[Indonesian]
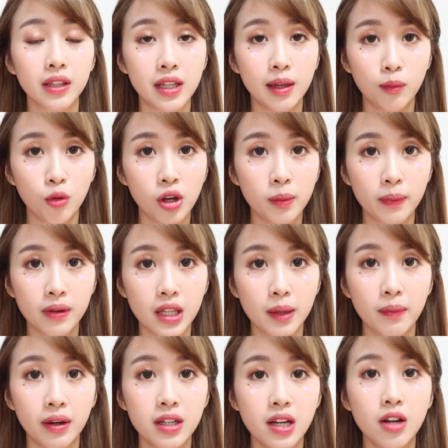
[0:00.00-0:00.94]
berilmu yang
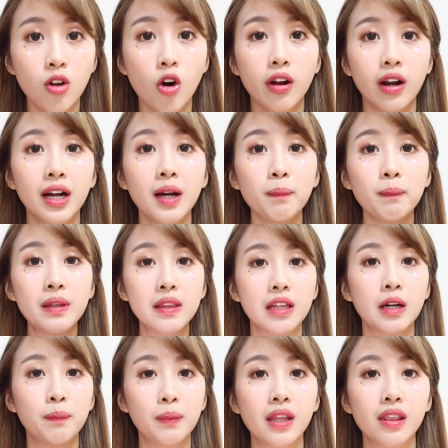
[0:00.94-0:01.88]
pertama dan orangnya
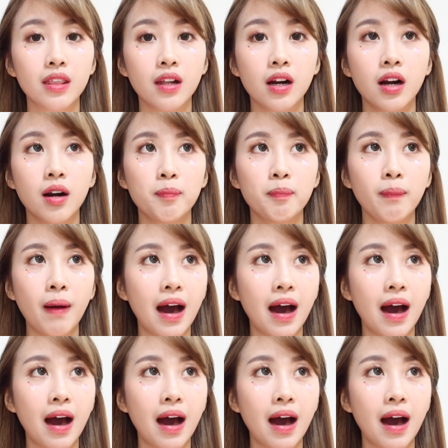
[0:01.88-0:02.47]
pinter-pinter